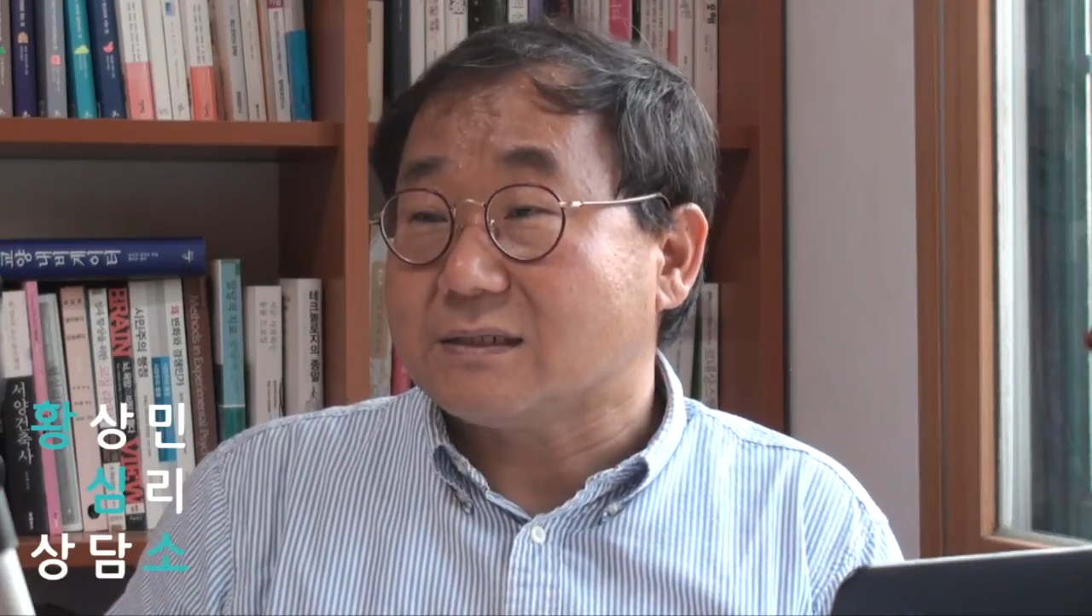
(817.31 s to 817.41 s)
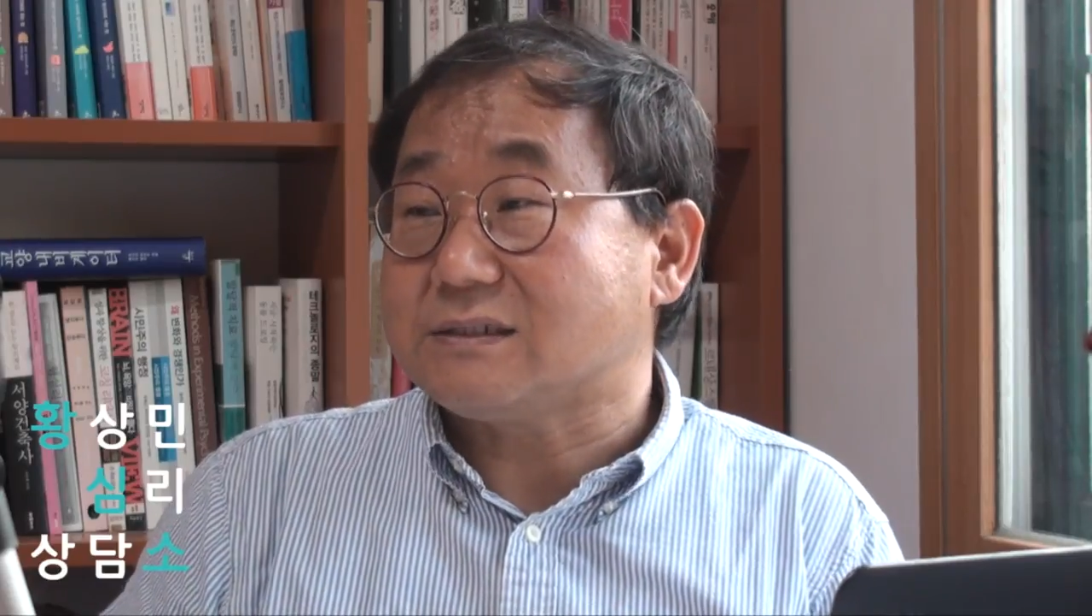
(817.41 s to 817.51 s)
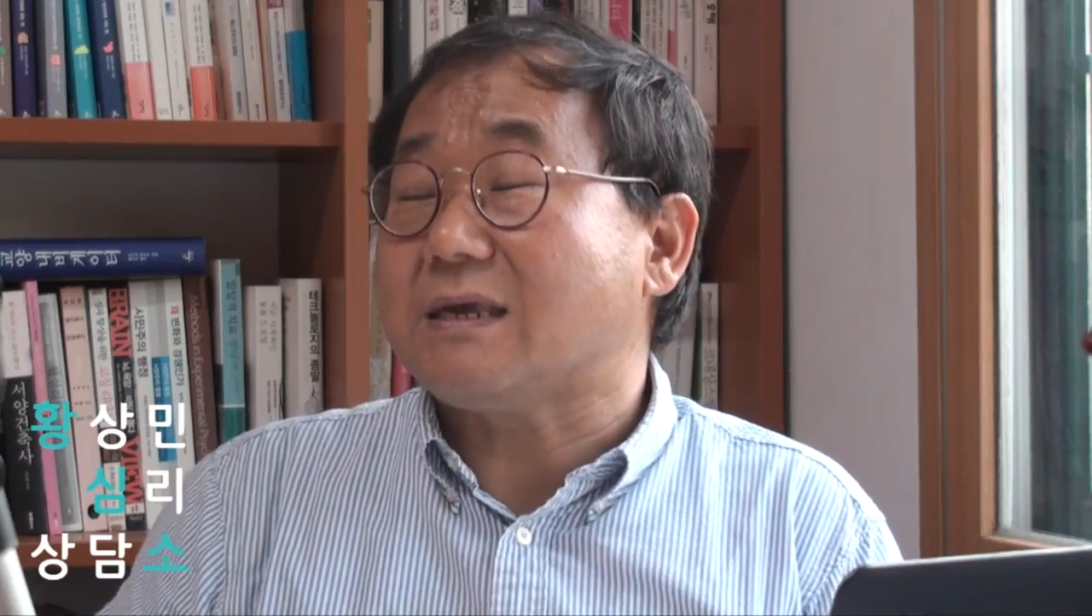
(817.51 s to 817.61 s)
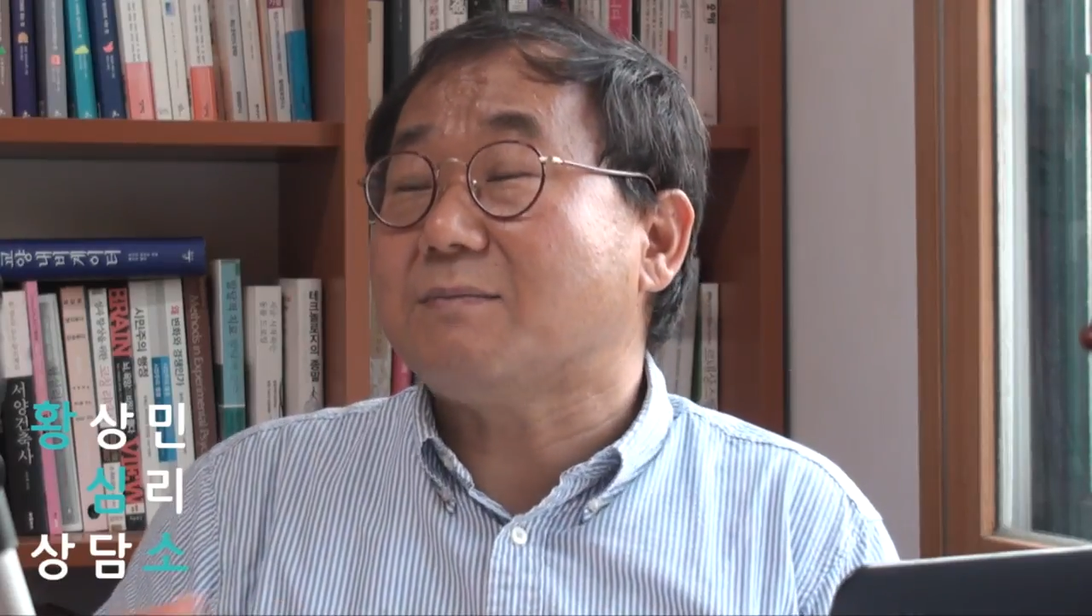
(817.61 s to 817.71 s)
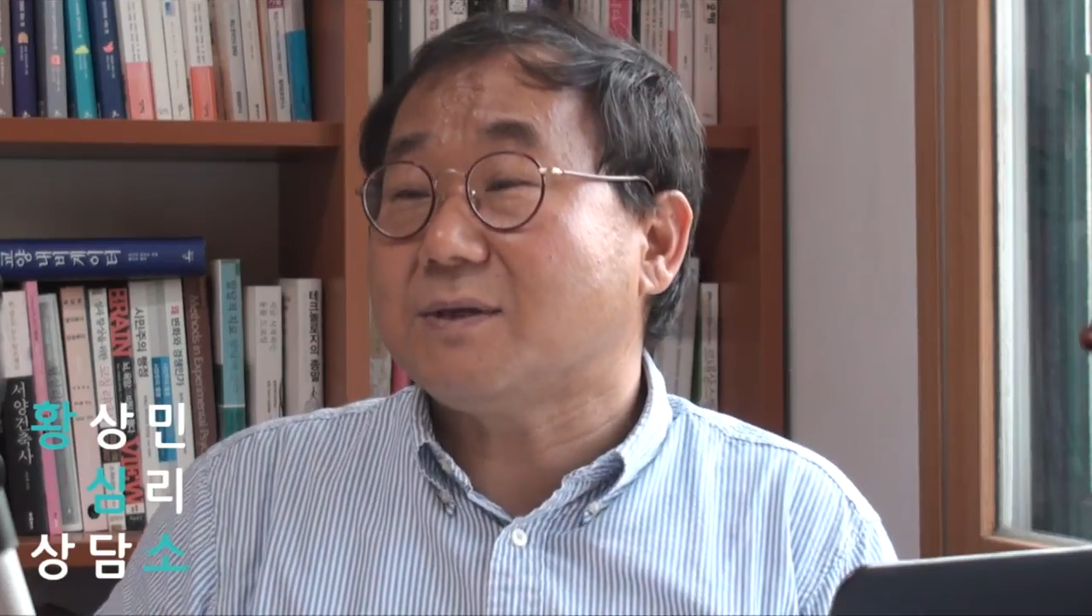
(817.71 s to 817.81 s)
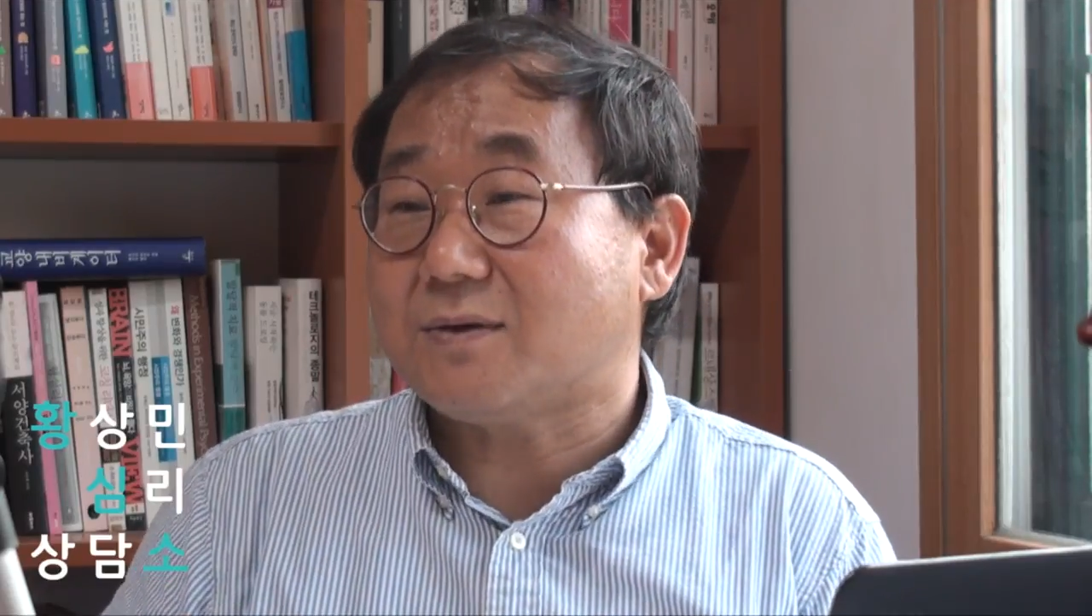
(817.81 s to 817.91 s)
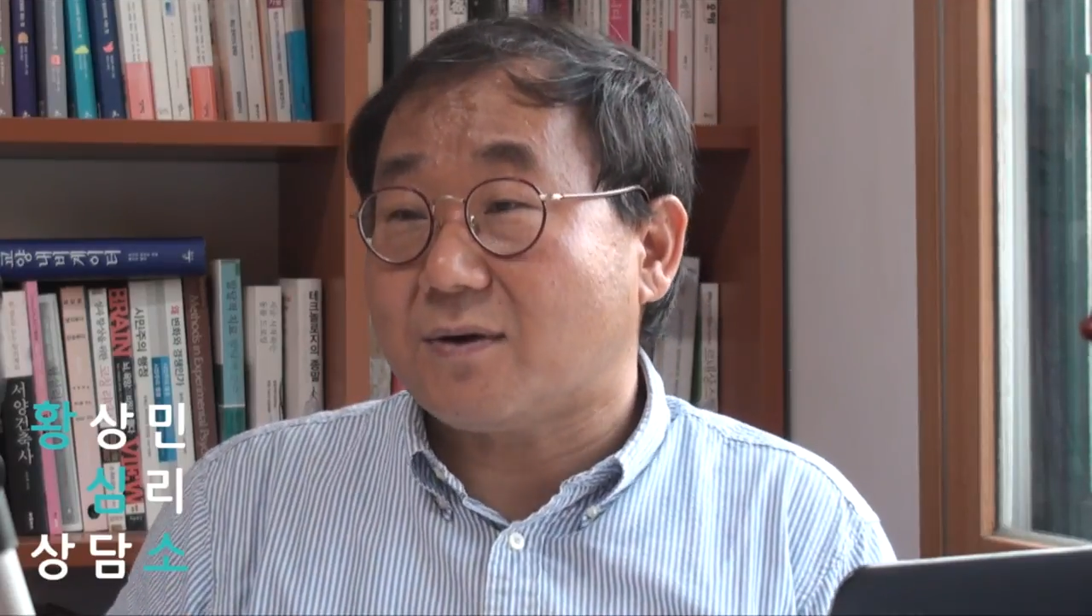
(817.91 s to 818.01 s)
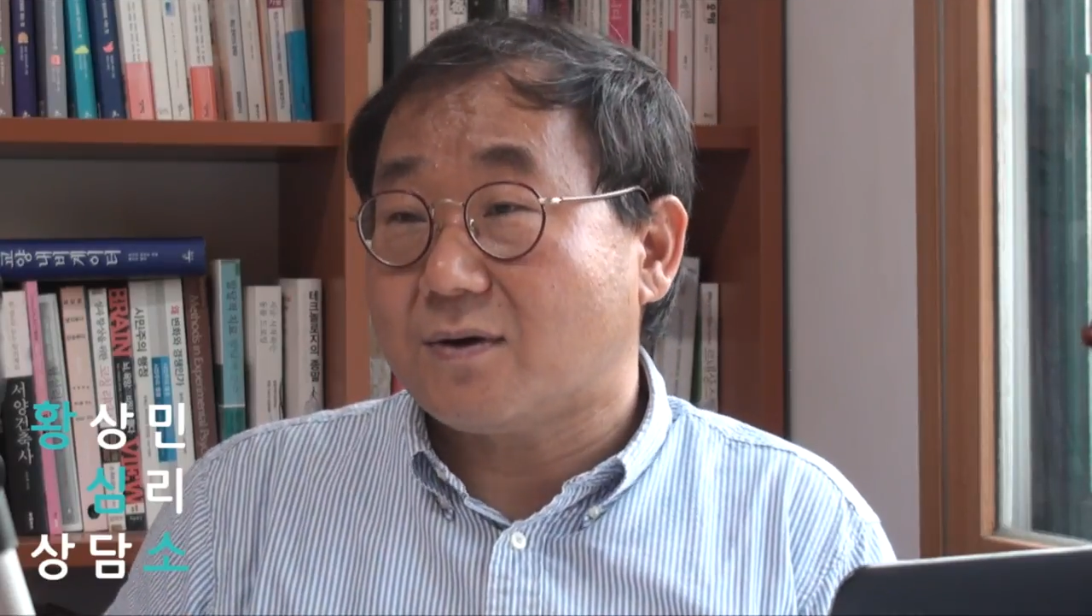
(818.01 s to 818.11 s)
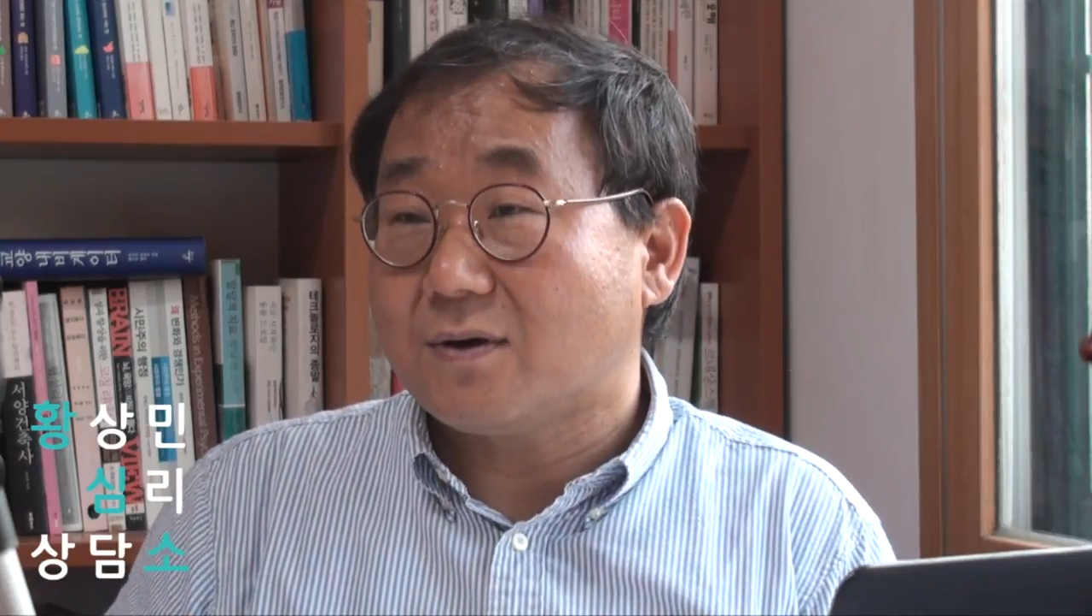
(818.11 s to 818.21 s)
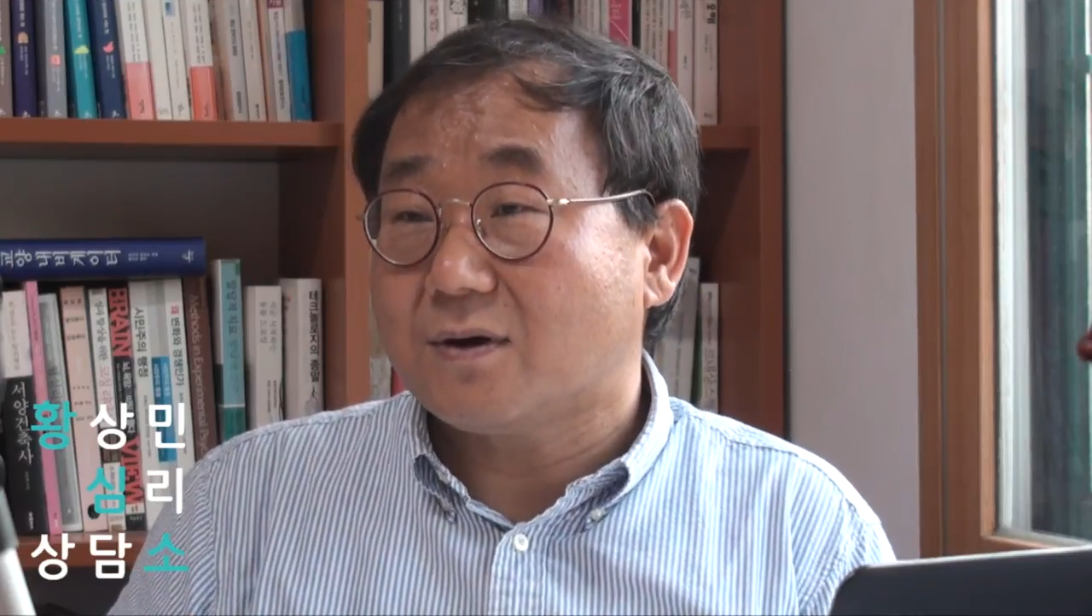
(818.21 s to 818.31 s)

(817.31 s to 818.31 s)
재미로